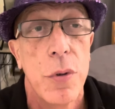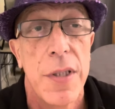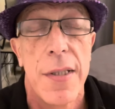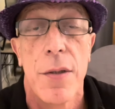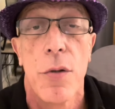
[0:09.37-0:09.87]

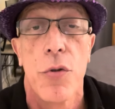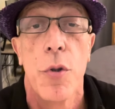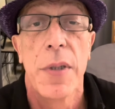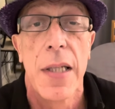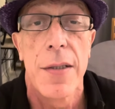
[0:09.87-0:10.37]
distance
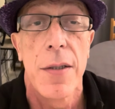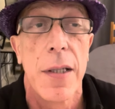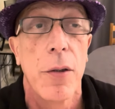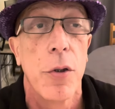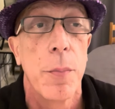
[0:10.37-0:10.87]

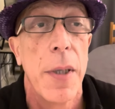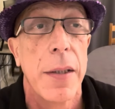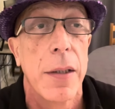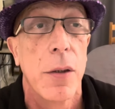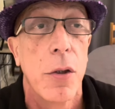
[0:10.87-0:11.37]
2450
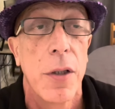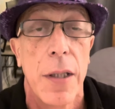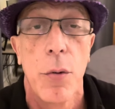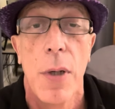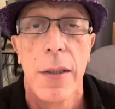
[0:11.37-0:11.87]
mètres, corde à
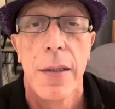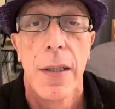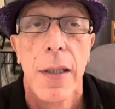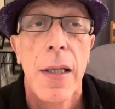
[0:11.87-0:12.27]
droite.